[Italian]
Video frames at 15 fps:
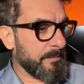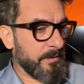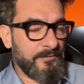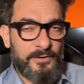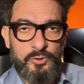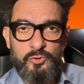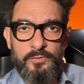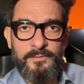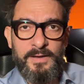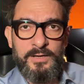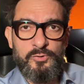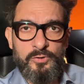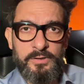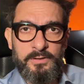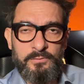e mi faccio il
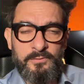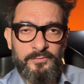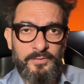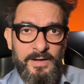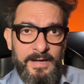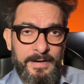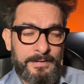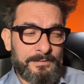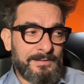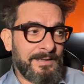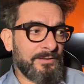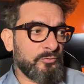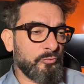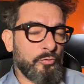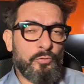viaggio che devo fare,
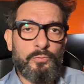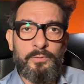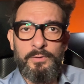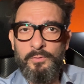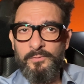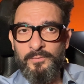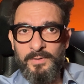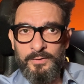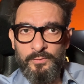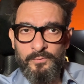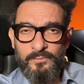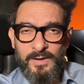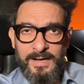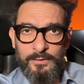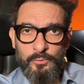tanto non, lo, non
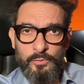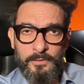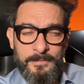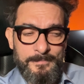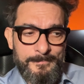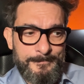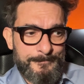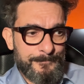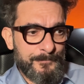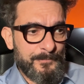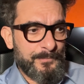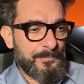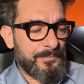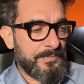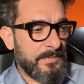vado
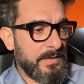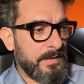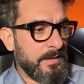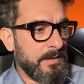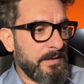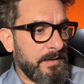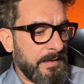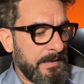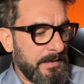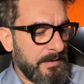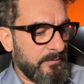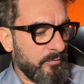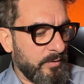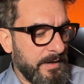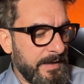a
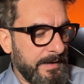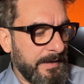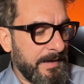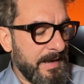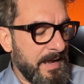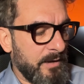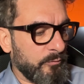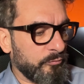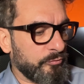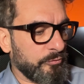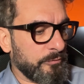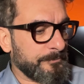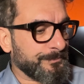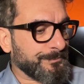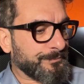lavorare in
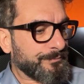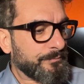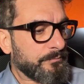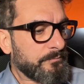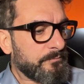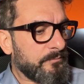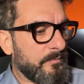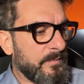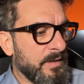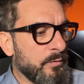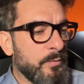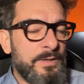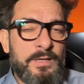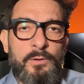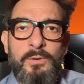auto
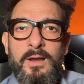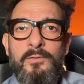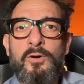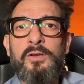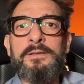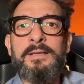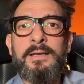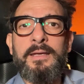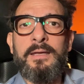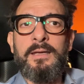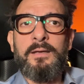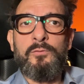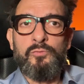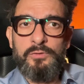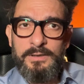quindi quella volta
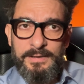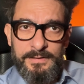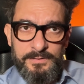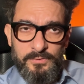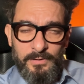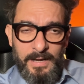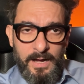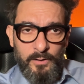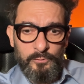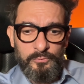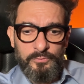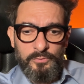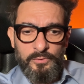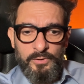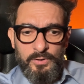che utilizzo
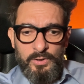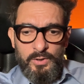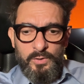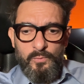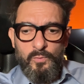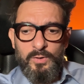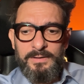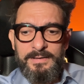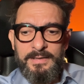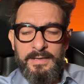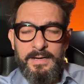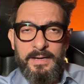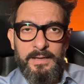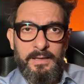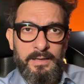l'auto vuol
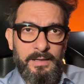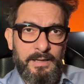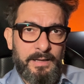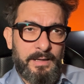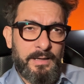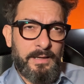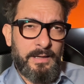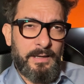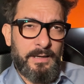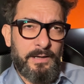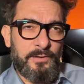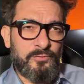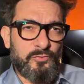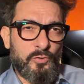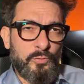dire che eh,
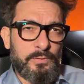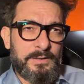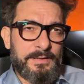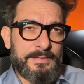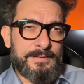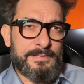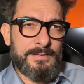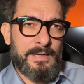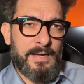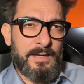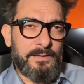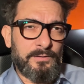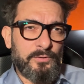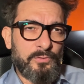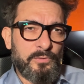la sto
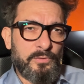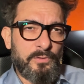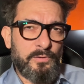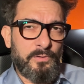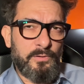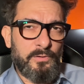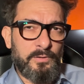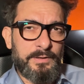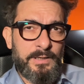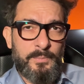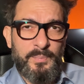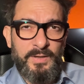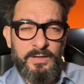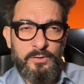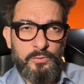utilizzando nel
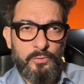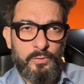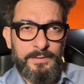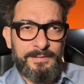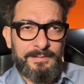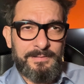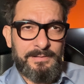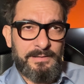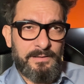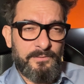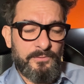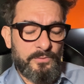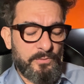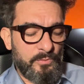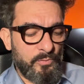periodo
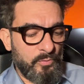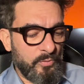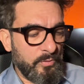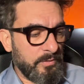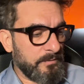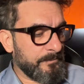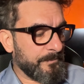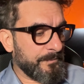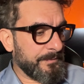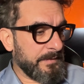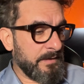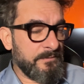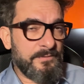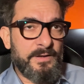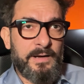estivo o
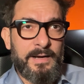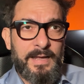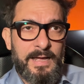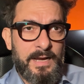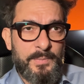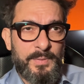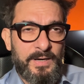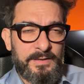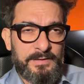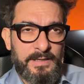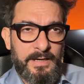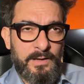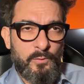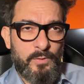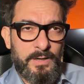invernale per
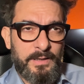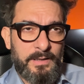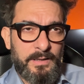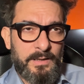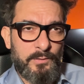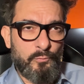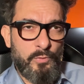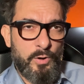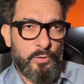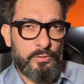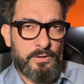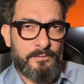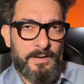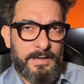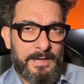andare in qualche luogo
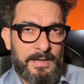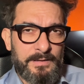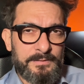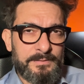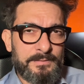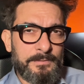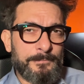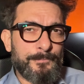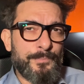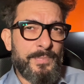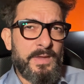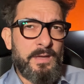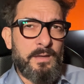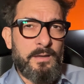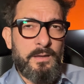di vacanza.
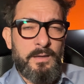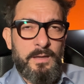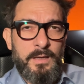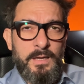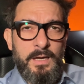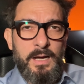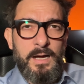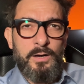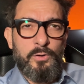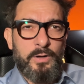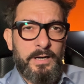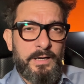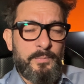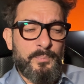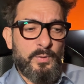
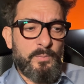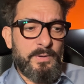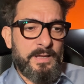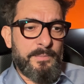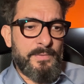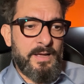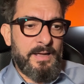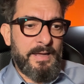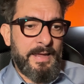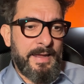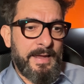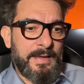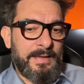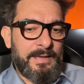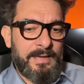Allora, il problema
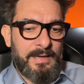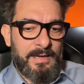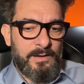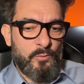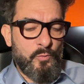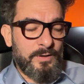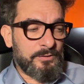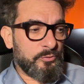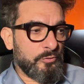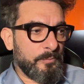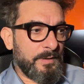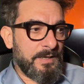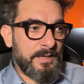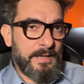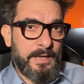è che
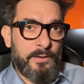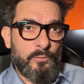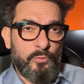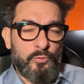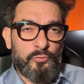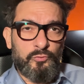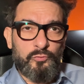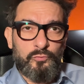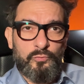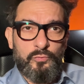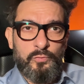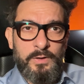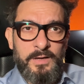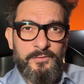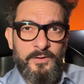4.000 euro su
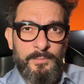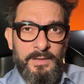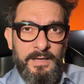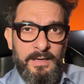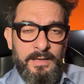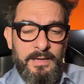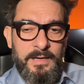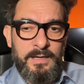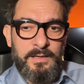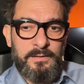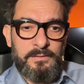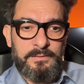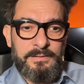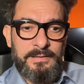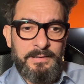una
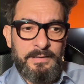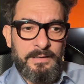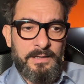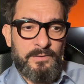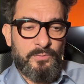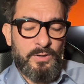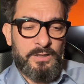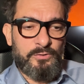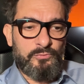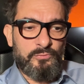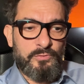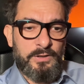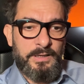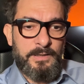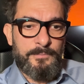famiglia di
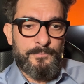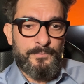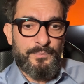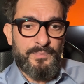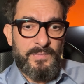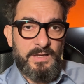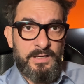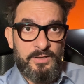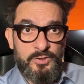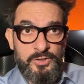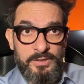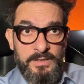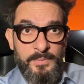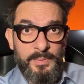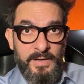lavoratori
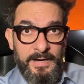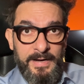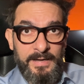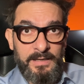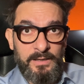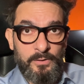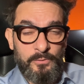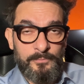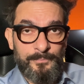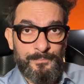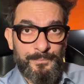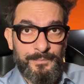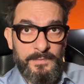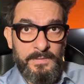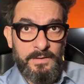incide parecchio.
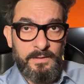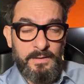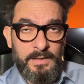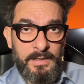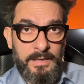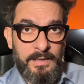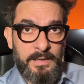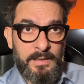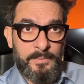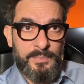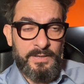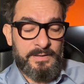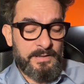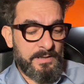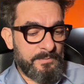E
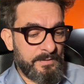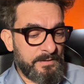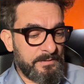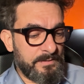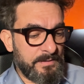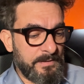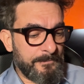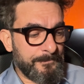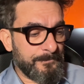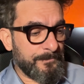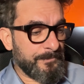praticamente